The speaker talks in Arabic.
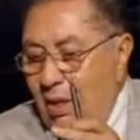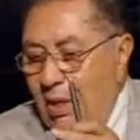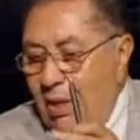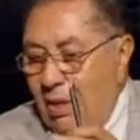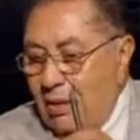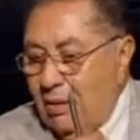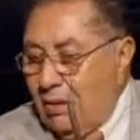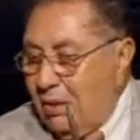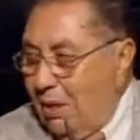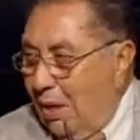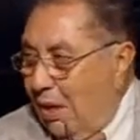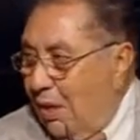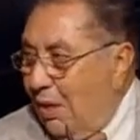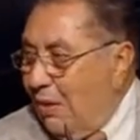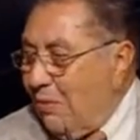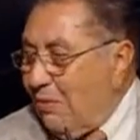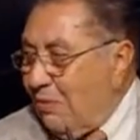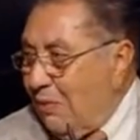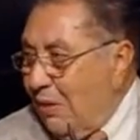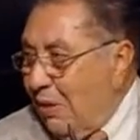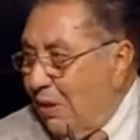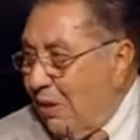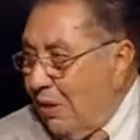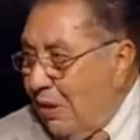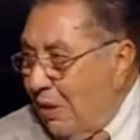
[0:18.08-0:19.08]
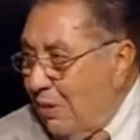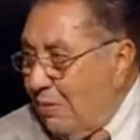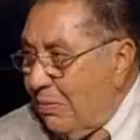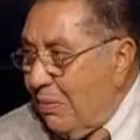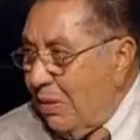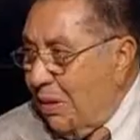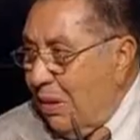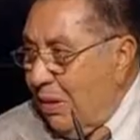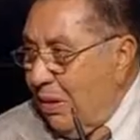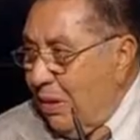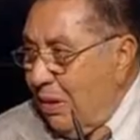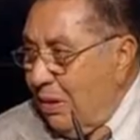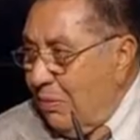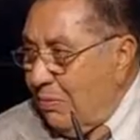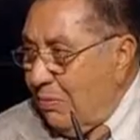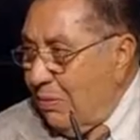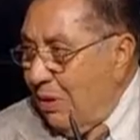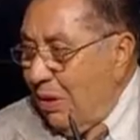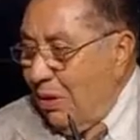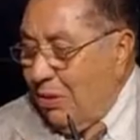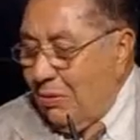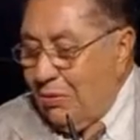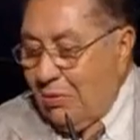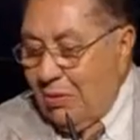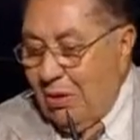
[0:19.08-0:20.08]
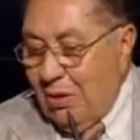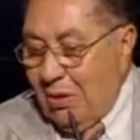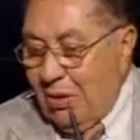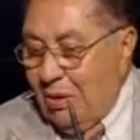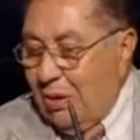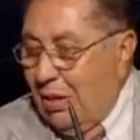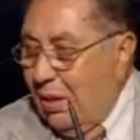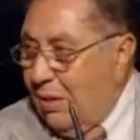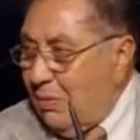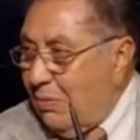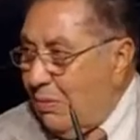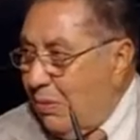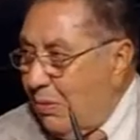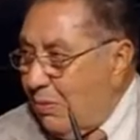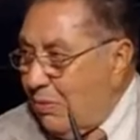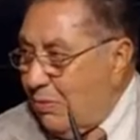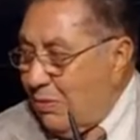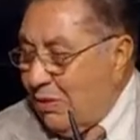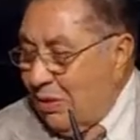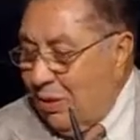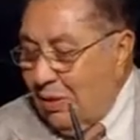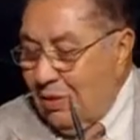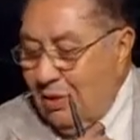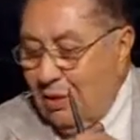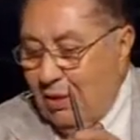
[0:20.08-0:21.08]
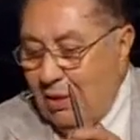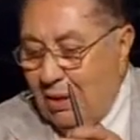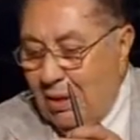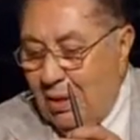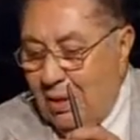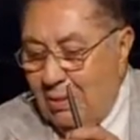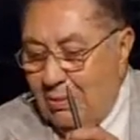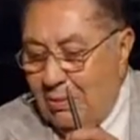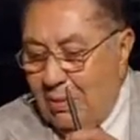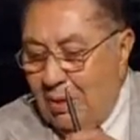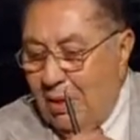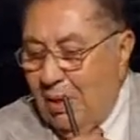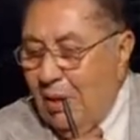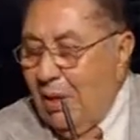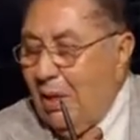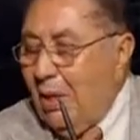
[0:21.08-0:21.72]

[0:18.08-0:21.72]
الثقافي الكامل لمعاوني النيابه ومساعدي النيابه